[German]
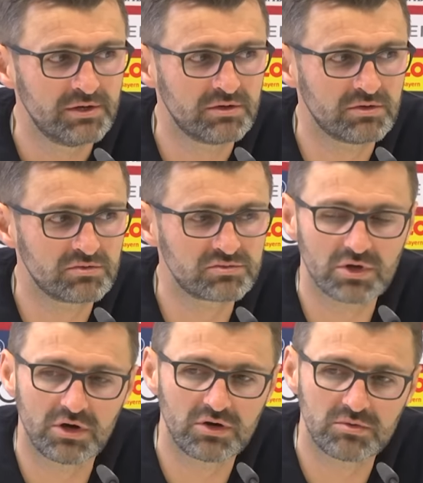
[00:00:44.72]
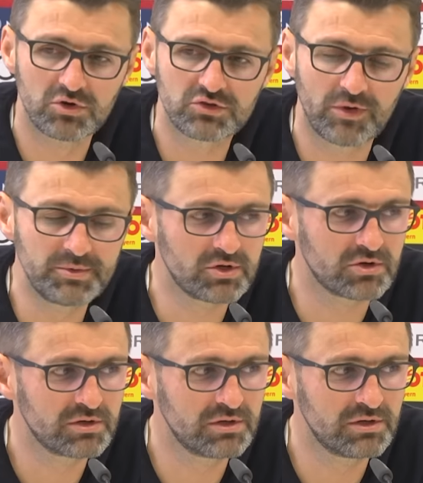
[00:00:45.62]
Und da haben wir heute
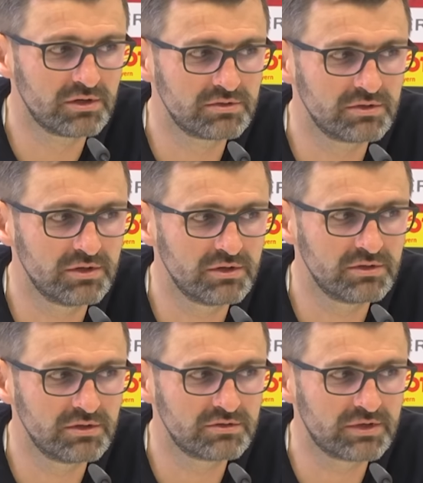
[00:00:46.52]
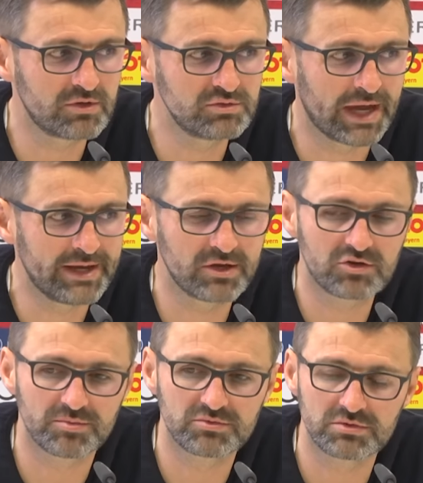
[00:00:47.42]
Vormittag eine, eine, sehr gute Einheit
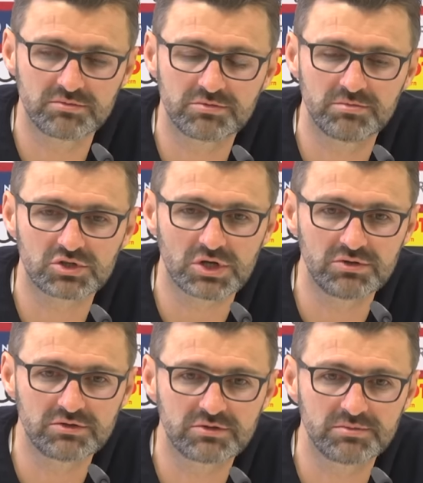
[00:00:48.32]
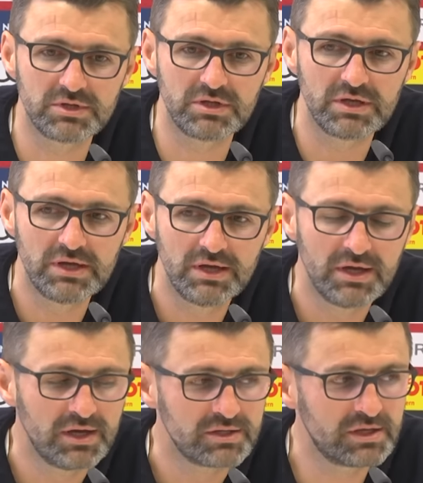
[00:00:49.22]
gehabt und müssen wir mal schauen, jetzt, so wie die
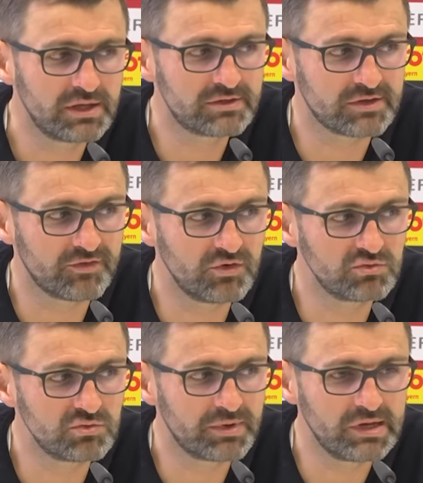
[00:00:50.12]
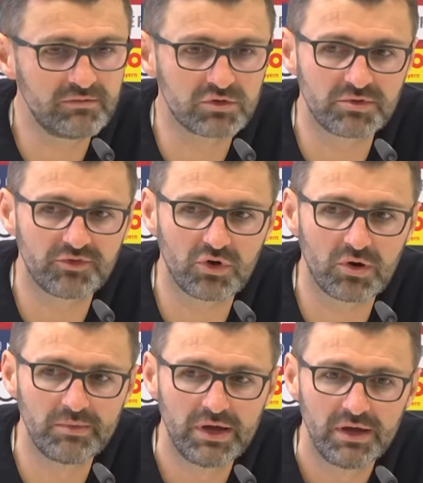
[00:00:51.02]
Dinge jetzt auch für Union Berlin, was wir
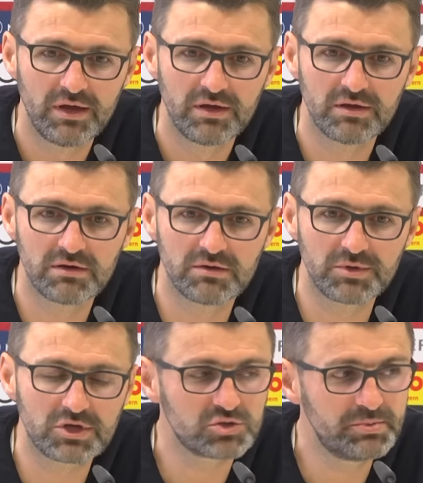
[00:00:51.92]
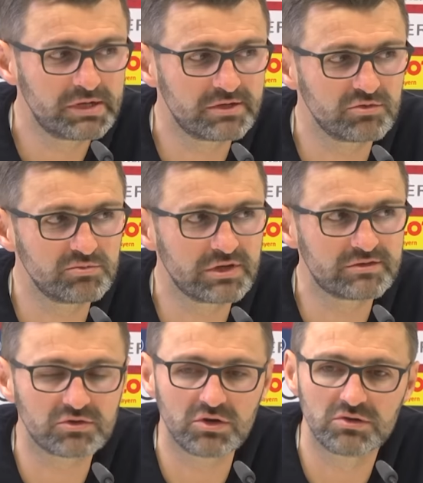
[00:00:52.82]
vorhaben, welche Spieler das
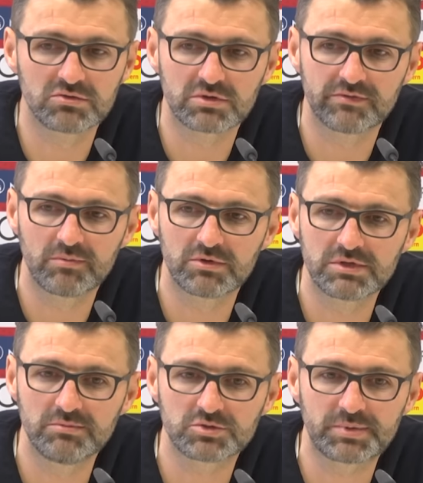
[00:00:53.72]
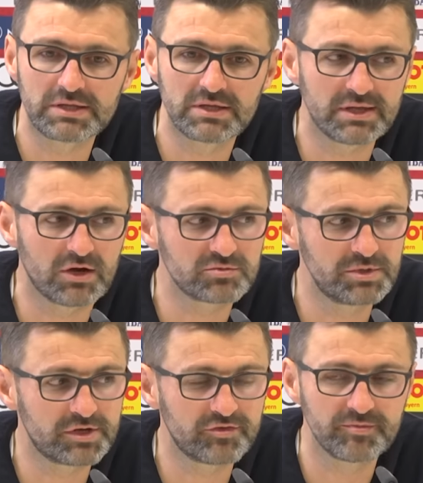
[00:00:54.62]
umsetzen können und da werden wir dementsprechend auch die
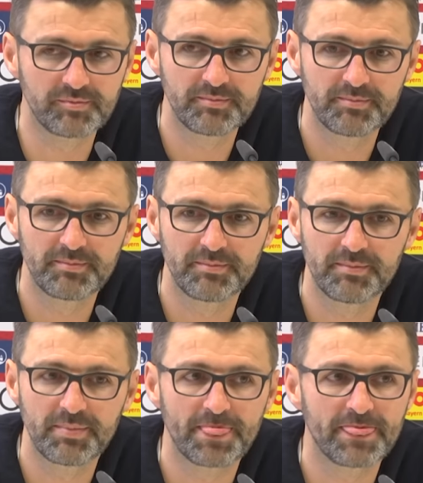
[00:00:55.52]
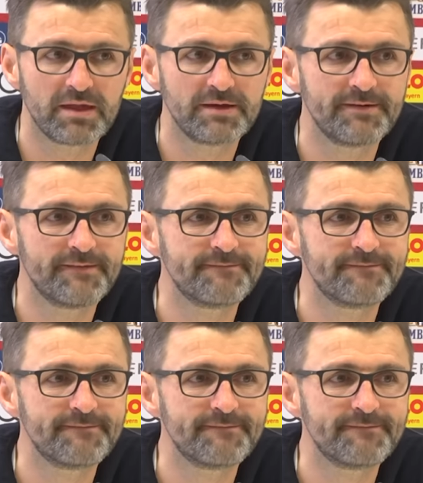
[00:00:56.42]
Auswahl treffen. Uli Dickmeier, NZ.